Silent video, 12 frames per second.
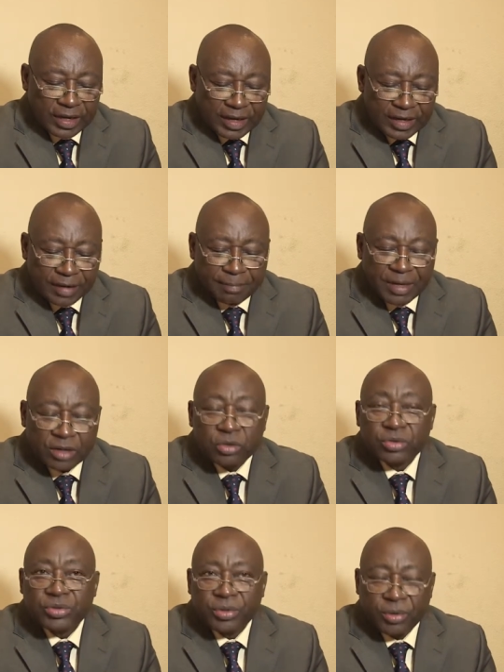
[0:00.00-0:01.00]
et ne pas
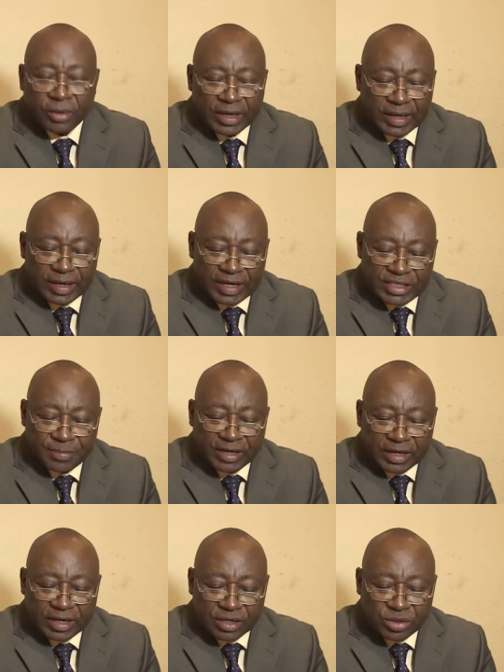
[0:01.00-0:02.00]
continuer la
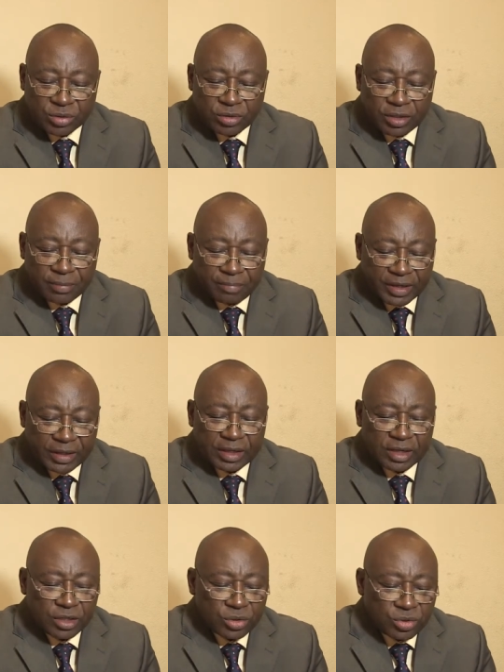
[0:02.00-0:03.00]
spéculation des prix
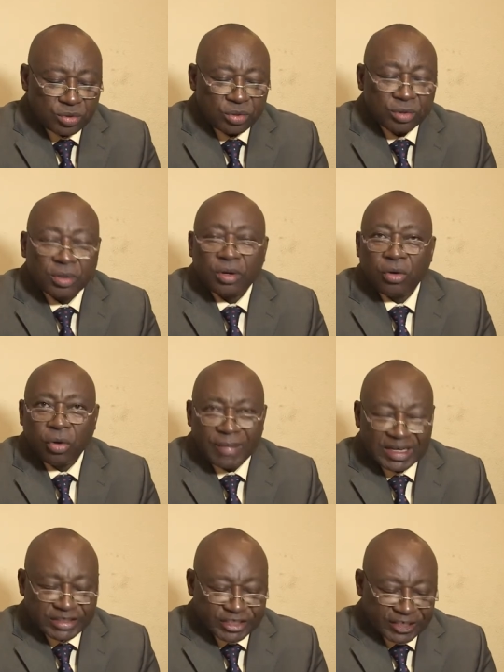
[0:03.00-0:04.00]
sur le
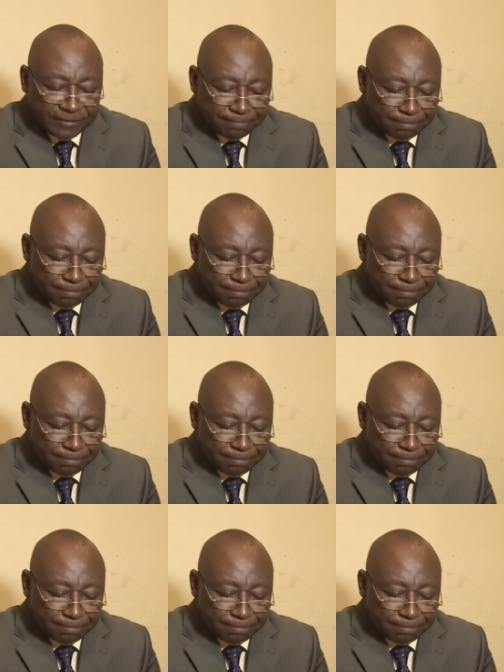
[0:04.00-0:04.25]
marché.